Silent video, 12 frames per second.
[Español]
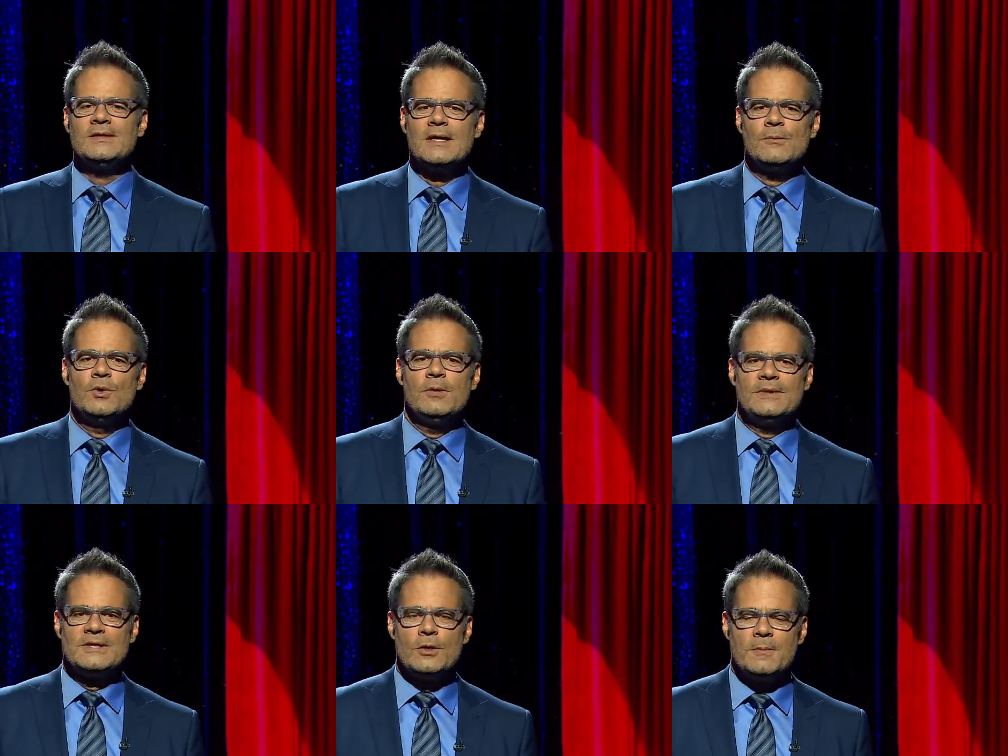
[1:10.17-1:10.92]
tenemos un
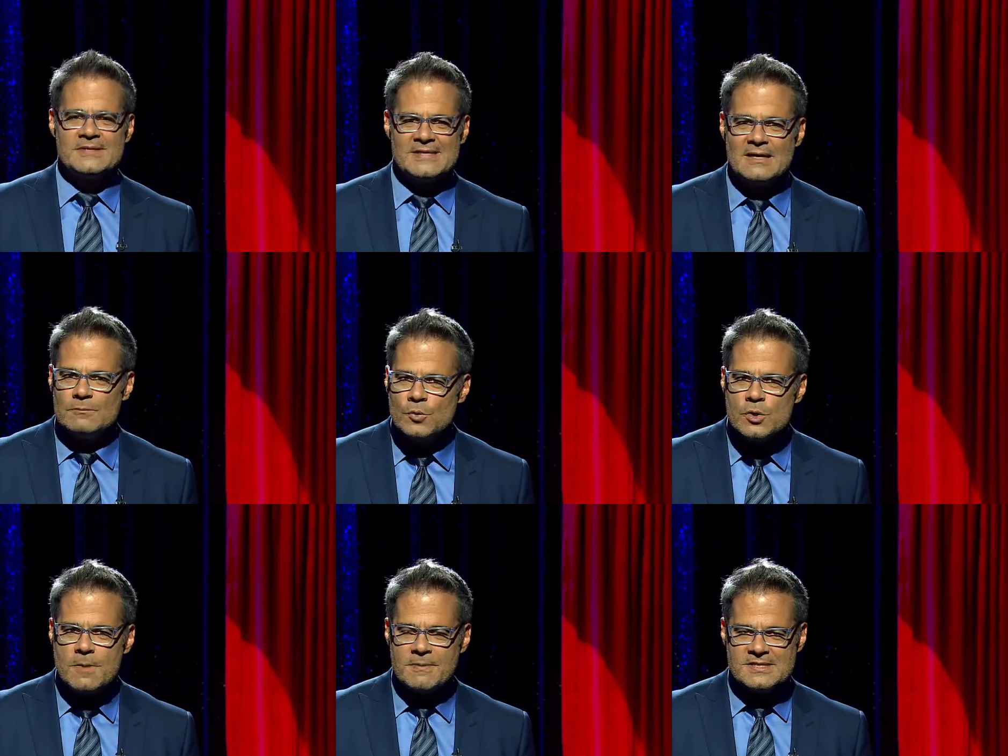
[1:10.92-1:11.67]
invitado especial,
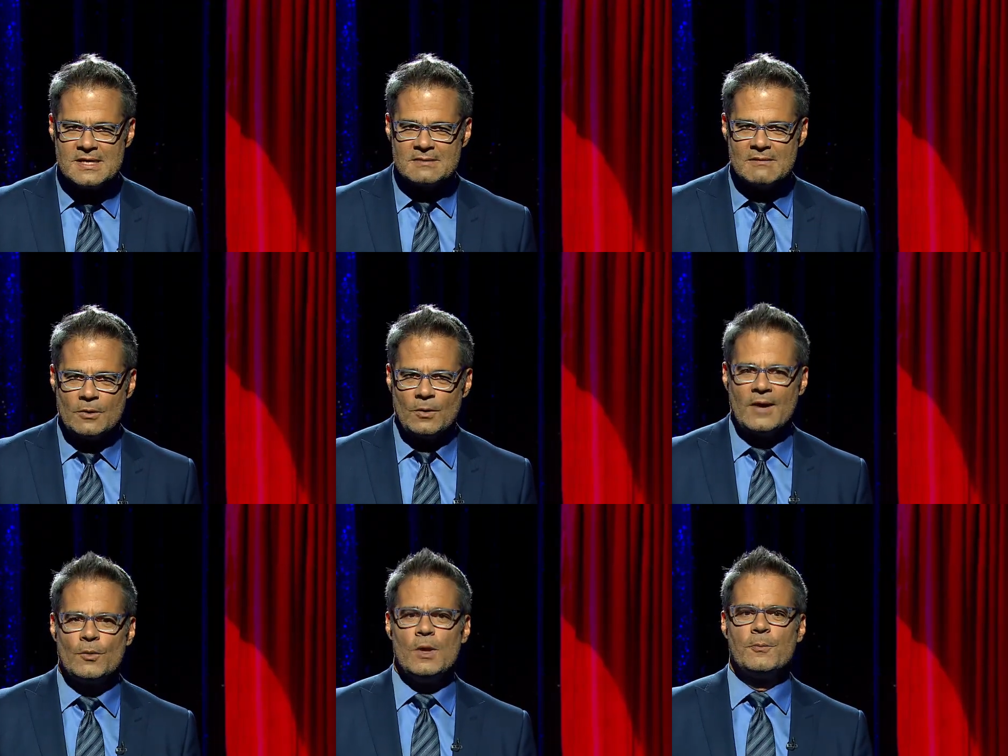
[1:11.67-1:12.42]
muy especial. A lo
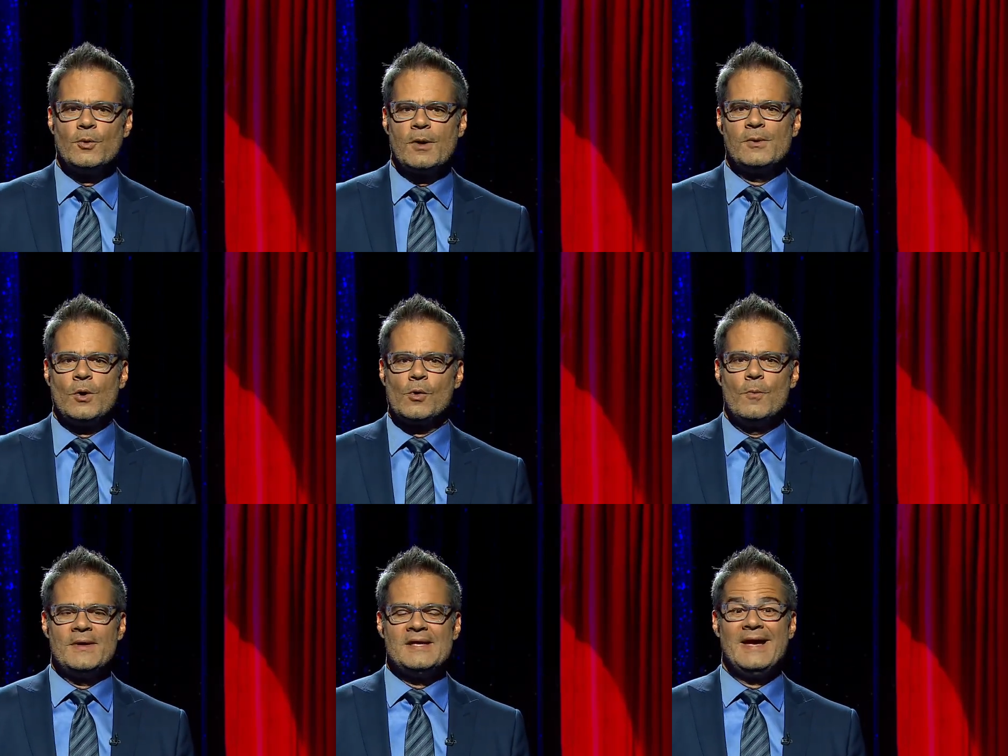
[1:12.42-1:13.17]
largo del programa nos
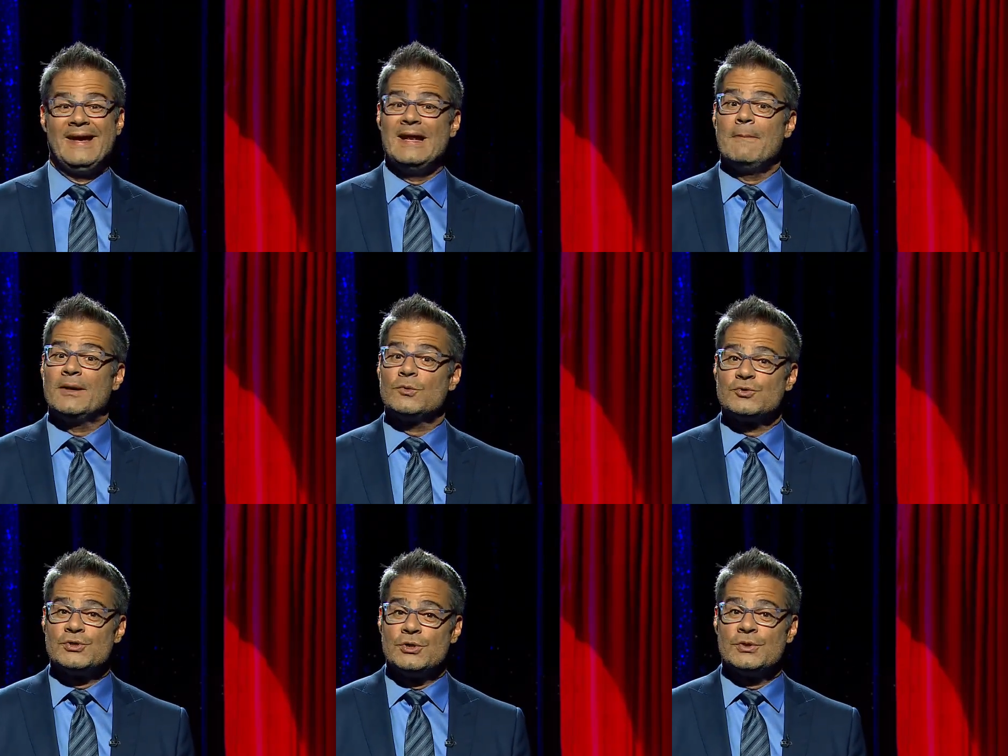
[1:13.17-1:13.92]
acompaña en la
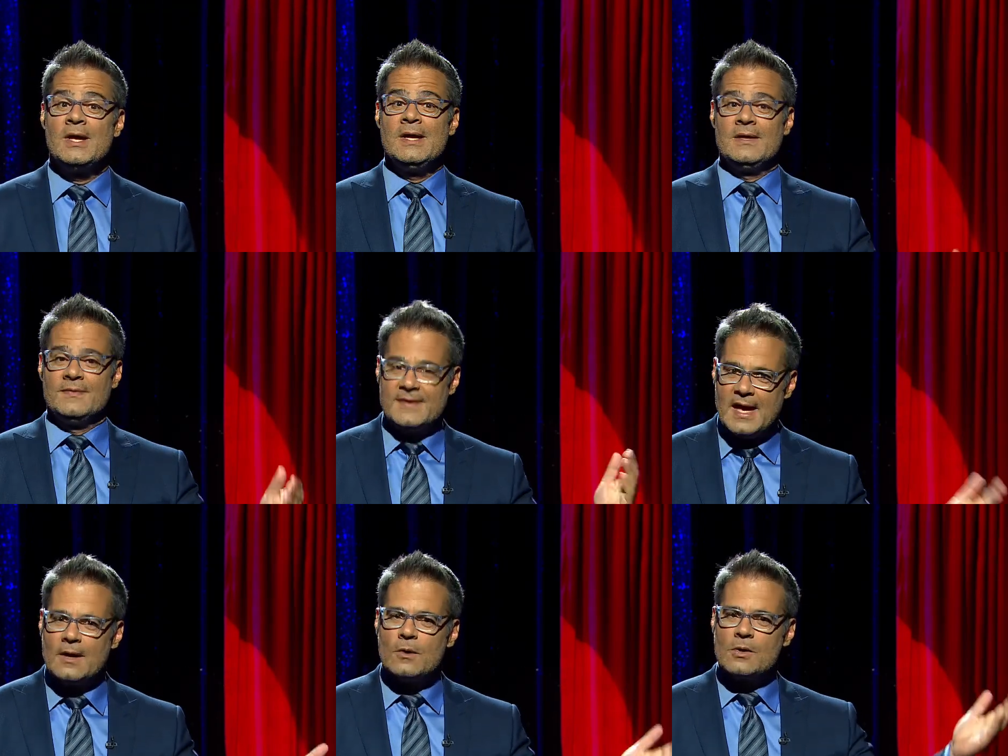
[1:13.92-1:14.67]
percusión Diego